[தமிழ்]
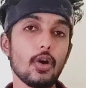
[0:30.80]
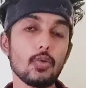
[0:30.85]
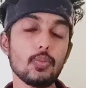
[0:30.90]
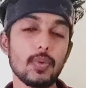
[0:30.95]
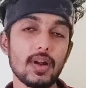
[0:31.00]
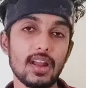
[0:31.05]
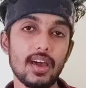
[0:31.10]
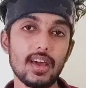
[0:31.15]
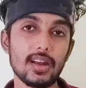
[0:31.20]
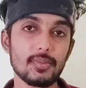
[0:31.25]
லவ்
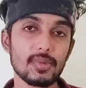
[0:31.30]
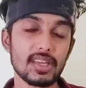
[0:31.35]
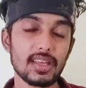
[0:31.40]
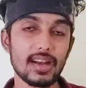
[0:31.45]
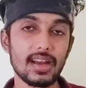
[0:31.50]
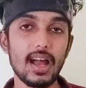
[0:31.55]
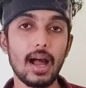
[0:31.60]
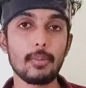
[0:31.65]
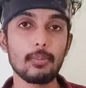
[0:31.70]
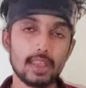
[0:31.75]
பண்ண
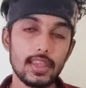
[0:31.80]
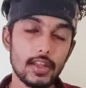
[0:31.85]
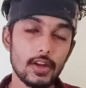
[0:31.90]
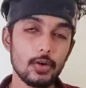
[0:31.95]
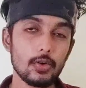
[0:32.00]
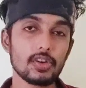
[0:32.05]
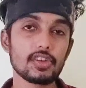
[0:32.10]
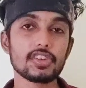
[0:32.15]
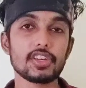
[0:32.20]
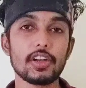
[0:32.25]
ஆரம்பிக்கிறாங்க ஹீரோ
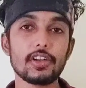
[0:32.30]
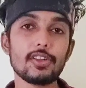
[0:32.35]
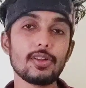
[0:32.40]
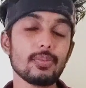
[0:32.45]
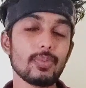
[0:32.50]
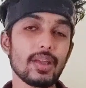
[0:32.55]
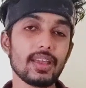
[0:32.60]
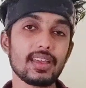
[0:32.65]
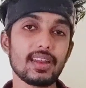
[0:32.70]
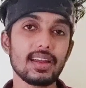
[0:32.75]
ஒரு ஷெடியூல்
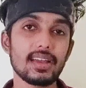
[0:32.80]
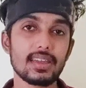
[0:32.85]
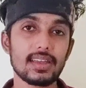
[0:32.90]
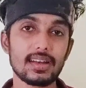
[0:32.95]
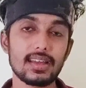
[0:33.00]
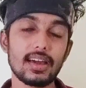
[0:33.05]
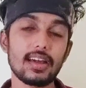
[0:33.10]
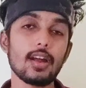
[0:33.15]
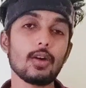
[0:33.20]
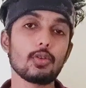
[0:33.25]
பிளேயராக
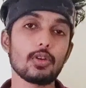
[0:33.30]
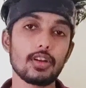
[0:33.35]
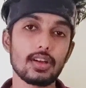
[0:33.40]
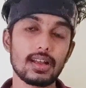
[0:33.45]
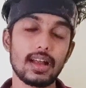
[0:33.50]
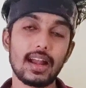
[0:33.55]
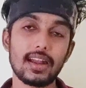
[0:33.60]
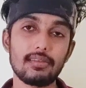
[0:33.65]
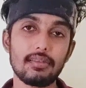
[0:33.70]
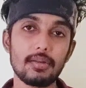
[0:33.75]
இருக்கார் அவரோட
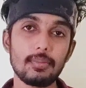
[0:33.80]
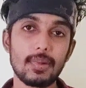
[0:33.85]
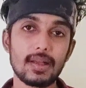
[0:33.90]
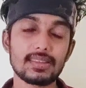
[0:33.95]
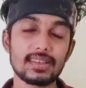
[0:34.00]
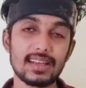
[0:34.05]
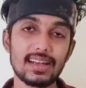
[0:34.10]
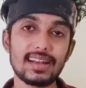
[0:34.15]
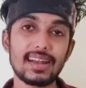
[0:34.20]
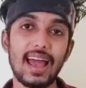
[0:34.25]
கனவே
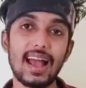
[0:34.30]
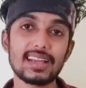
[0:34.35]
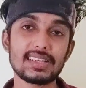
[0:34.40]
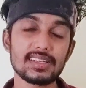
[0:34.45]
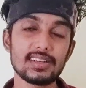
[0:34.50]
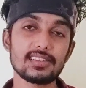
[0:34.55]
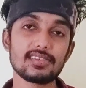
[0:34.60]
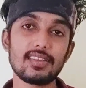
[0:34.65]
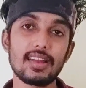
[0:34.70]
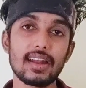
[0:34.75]
பார்த்தீங்கன்னா
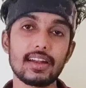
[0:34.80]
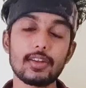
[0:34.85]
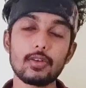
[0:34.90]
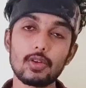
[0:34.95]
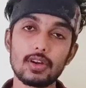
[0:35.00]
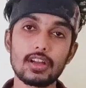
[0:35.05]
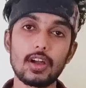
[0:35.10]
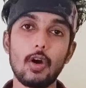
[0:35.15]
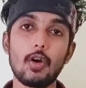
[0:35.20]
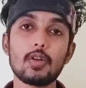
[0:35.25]
நேஷனல்ஸ் விளையாண்டு
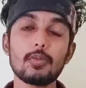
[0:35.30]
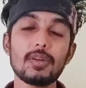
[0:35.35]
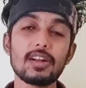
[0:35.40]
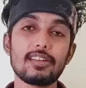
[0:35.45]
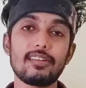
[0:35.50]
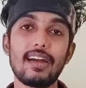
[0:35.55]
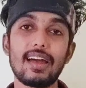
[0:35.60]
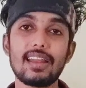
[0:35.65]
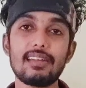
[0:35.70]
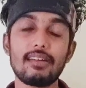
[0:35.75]
ஒரு கவர்மெண்ட்
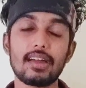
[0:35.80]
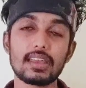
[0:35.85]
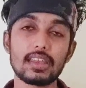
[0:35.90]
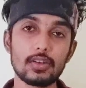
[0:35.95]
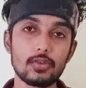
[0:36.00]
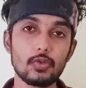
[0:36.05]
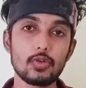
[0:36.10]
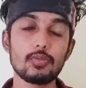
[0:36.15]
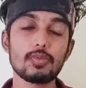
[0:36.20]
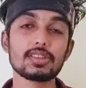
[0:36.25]
வேலை வாங்கி
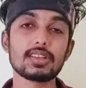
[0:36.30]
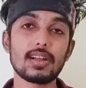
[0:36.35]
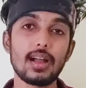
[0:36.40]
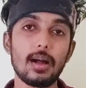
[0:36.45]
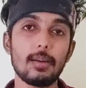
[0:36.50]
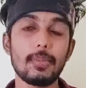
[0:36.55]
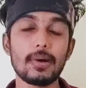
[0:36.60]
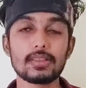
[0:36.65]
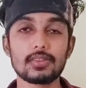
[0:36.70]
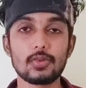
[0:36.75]
குடும்பத்தை
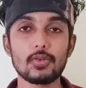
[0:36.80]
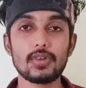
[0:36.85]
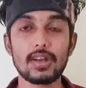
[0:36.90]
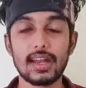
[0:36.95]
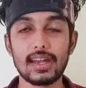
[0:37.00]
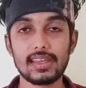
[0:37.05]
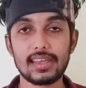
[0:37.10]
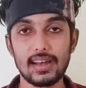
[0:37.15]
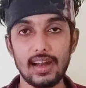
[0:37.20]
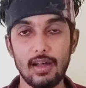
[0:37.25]
காப்பாற்றணும்னு
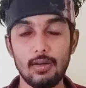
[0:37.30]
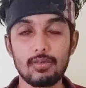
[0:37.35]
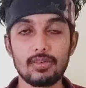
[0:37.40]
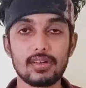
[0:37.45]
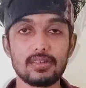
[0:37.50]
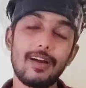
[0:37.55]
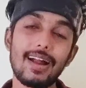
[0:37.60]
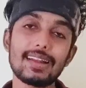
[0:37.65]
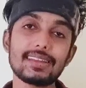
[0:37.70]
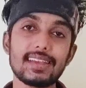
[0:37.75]
நினைக்கிறார் அவரோட
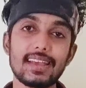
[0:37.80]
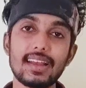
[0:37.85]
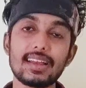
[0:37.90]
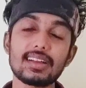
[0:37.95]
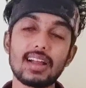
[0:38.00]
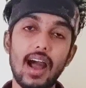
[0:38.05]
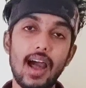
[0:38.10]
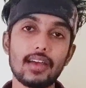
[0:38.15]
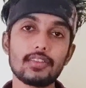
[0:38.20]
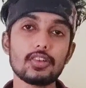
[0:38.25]
வாழ்க்கையில்
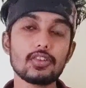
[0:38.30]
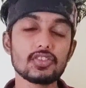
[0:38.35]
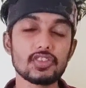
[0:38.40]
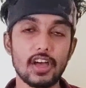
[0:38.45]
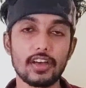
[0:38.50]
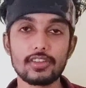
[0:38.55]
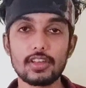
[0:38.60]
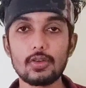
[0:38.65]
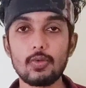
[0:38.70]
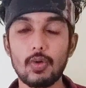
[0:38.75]
காதலும்
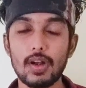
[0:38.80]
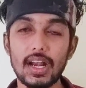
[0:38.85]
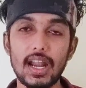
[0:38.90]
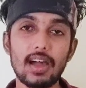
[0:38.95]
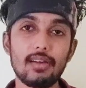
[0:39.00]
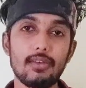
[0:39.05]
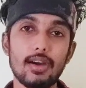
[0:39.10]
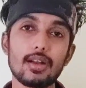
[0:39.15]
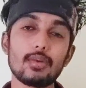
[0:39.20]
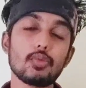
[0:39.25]
சாதியும் ஒன்றா
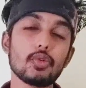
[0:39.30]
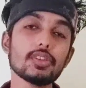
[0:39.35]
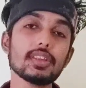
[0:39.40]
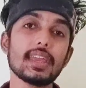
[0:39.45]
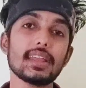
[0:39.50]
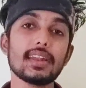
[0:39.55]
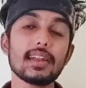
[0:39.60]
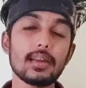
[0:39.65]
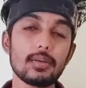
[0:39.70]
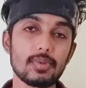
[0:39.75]
வரும்போது
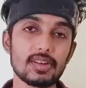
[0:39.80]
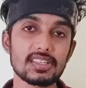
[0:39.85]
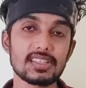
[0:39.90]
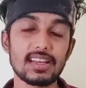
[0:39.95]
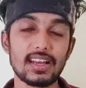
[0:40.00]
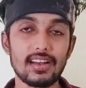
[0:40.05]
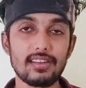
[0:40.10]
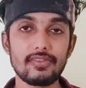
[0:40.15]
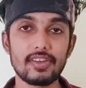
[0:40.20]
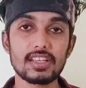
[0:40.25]
என்னென்ன
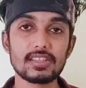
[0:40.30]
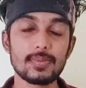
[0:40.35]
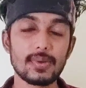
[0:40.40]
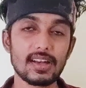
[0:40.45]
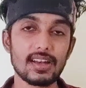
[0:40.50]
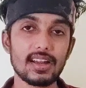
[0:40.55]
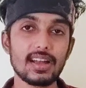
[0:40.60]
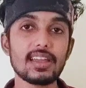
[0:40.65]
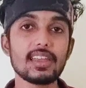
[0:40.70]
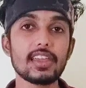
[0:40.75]
எல்லாம் ஃபேஸ்
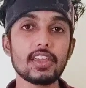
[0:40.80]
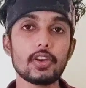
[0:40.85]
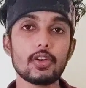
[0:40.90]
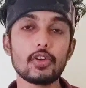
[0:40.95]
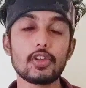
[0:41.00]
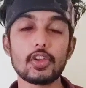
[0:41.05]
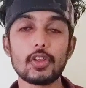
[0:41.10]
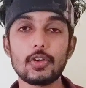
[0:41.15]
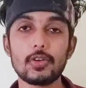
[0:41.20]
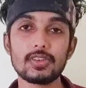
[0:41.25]
பண்ணுறாங்க ஹீரோ
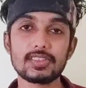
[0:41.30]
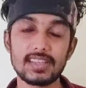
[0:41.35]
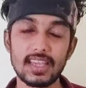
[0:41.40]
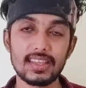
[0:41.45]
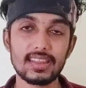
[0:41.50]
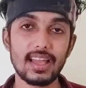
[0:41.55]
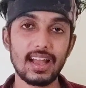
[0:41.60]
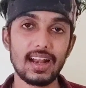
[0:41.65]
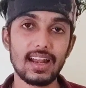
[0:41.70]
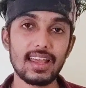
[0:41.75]
ஹீரோயின்
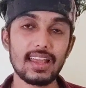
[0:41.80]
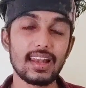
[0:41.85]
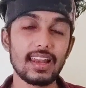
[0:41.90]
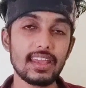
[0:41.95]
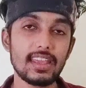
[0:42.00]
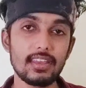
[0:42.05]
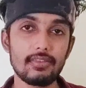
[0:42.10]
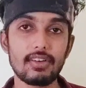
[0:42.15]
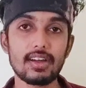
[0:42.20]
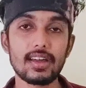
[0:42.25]
சேர்ந்தாங்களா இல்லை
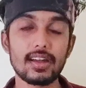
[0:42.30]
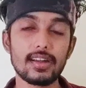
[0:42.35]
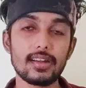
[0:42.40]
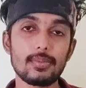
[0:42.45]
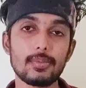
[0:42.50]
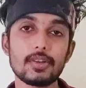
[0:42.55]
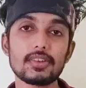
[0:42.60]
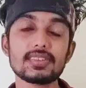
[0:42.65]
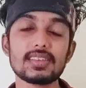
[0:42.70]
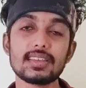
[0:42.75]
இவங்க ரெண்டு
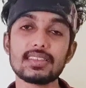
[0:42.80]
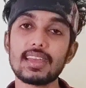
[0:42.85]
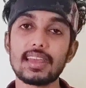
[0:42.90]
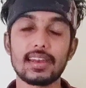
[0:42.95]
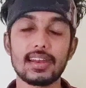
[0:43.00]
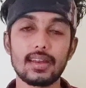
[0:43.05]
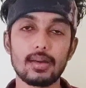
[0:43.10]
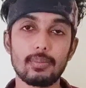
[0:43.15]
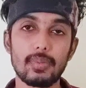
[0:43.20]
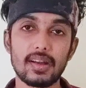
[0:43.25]
பேரும் சேர்ந்து
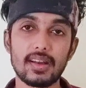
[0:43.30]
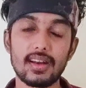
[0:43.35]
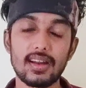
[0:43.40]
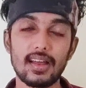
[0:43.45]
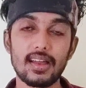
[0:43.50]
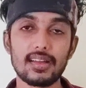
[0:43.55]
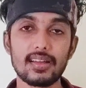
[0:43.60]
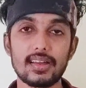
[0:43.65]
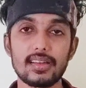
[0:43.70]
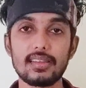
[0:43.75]
என்னென்ன
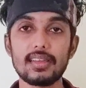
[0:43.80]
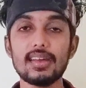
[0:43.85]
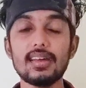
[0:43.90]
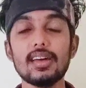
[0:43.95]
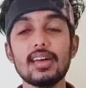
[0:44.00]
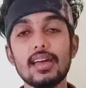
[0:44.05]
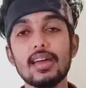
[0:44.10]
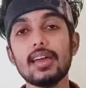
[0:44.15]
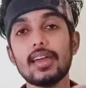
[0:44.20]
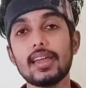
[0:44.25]
பண்ணுறாங்கிறத
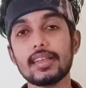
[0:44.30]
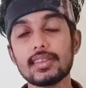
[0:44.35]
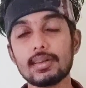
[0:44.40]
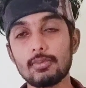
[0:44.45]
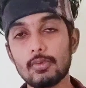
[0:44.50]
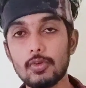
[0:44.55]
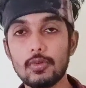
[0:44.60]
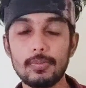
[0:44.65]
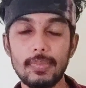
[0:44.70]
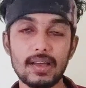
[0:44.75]
இந்த
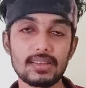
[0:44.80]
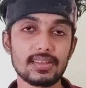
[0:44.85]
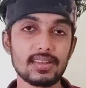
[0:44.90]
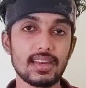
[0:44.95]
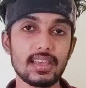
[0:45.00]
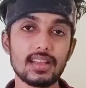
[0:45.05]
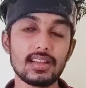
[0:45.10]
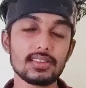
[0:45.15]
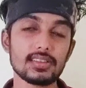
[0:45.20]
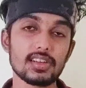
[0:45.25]
மூவி பார்த்து
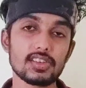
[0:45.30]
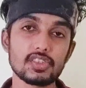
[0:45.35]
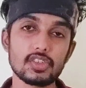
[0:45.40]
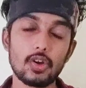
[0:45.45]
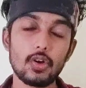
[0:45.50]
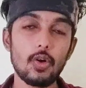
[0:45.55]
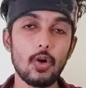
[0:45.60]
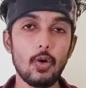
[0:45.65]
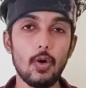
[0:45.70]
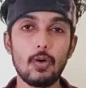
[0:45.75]
நீங்கள்
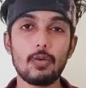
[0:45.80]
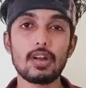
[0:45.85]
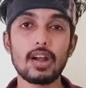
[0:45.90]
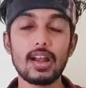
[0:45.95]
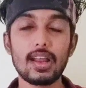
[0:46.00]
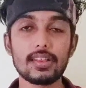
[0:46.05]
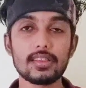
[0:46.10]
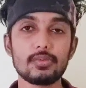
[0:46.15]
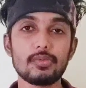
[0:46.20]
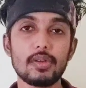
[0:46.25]
தெரிஞ்சுக்கோங்க
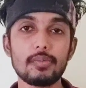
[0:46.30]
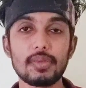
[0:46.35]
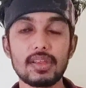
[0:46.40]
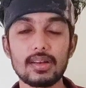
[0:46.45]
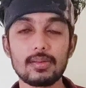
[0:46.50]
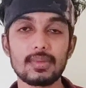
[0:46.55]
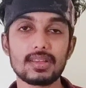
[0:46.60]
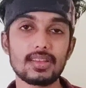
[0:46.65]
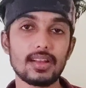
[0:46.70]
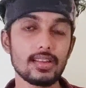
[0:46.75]
ஓவராலாக இந்த மூவி எப்படி
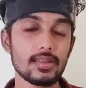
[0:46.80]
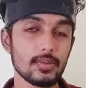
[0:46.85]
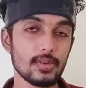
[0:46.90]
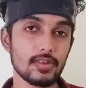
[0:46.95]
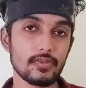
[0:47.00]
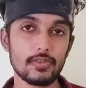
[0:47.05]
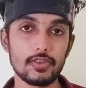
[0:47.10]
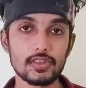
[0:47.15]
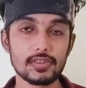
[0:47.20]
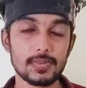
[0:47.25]
இருக்குன்னு பார்த்தாலும் இந்த
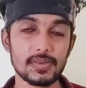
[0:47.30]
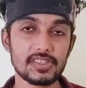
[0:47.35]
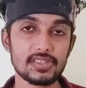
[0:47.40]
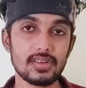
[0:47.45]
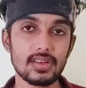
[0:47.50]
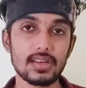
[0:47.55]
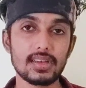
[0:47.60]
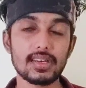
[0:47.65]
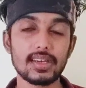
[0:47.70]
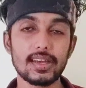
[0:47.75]
மூவியோட ஃபர்ஸ்ட் பெஸ்ட்
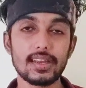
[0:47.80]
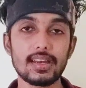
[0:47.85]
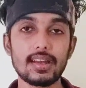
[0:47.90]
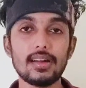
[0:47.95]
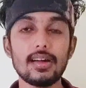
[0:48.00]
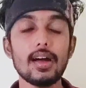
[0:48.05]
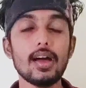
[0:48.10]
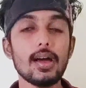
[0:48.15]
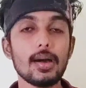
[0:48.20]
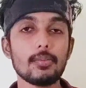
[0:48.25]
என்னன்னு கேட்டிங்கன்னா
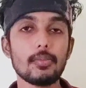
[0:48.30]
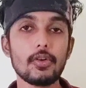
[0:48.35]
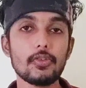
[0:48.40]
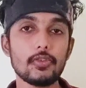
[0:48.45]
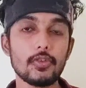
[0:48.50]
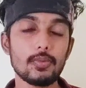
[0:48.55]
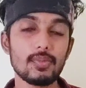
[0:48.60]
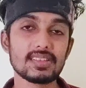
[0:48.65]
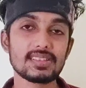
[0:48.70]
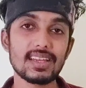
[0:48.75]

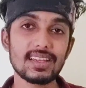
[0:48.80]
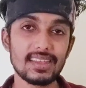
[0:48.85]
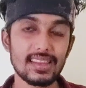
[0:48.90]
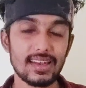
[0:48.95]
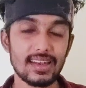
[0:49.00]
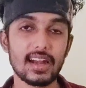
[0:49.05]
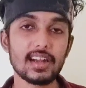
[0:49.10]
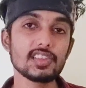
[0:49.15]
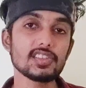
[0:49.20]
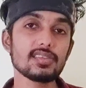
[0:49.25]
பெர்ஃபார்மன்ஸாக
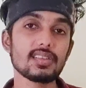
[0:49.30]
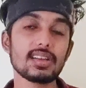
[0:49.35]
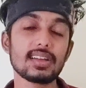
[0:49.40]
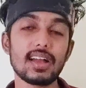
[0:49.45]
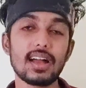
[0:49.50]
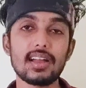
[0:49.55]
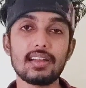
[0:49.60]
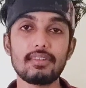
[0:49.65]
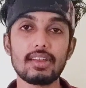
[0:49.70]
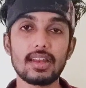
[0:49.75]
இதில்
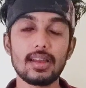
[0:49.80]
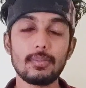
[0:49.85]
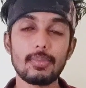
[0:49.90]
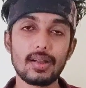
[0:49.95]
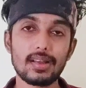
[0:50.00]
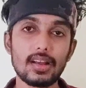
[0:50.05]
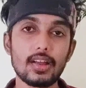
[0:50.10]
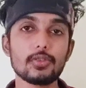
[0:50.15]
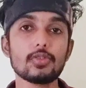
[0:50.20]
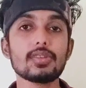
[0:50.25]
நடிச்சவங்களுக்காக வேணால்
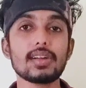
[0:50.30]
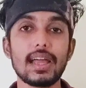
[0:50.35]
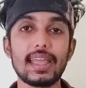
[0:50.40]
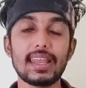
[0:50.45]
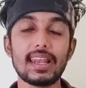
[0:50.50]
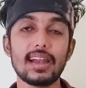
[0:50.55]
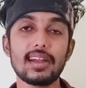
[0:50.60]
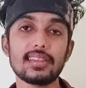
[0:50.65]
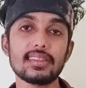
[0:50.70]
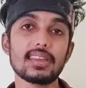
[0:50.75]
பார்க்கலாம் அதுவும்
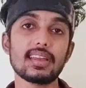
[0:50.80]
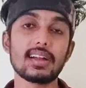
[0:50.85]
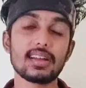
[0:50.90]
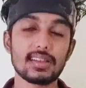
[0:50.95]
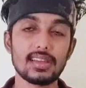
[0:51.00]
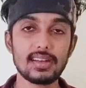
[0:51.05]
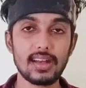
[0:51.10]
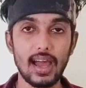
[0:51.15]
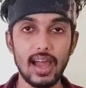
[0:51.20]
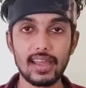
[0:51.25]
கைலானதுக்காக
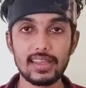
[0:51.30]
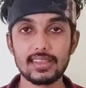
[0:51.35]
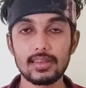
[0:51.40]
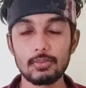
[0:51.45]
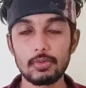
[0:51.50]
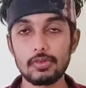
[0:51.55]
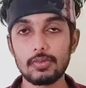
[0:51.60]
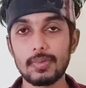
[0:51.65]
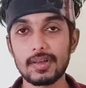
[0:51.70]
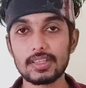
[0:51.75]
தான் நான் இந்த
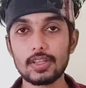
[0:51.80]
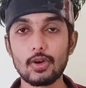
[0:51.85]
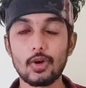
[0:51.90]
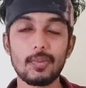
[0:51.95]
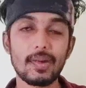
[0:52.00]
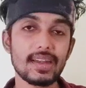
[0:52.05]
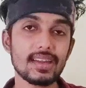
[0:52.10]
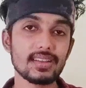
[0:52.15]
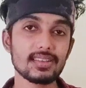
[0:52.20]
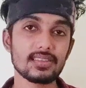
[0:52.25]
மூவி பார்த்தேன்
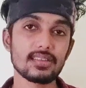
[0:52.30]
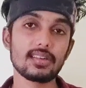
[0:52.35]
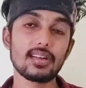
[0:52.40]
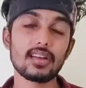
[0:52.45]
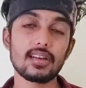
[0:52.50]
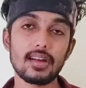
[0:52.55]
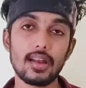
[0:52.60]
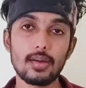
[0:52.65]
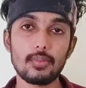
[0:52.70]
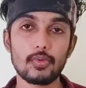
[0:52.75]
ரொமான்டிக்
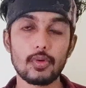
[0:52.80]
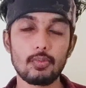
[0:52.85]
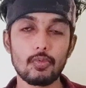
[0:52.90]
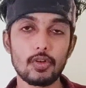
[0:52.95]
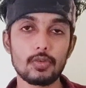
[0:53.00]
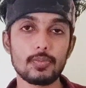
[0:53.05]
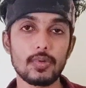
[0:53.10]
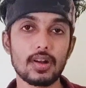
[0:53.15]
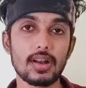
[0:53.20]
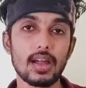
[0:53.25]
த்ரில்லர்லாம்
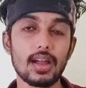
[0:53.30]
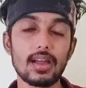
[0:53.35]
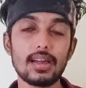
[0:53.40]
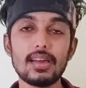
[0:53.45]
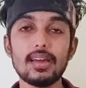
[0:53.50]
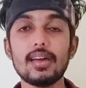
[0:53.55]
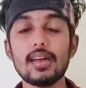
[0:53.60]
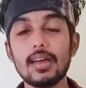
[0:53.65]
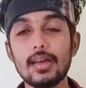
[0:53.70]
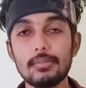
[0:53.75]
ப்ரொமோட் பண்ணாங்க
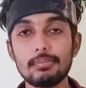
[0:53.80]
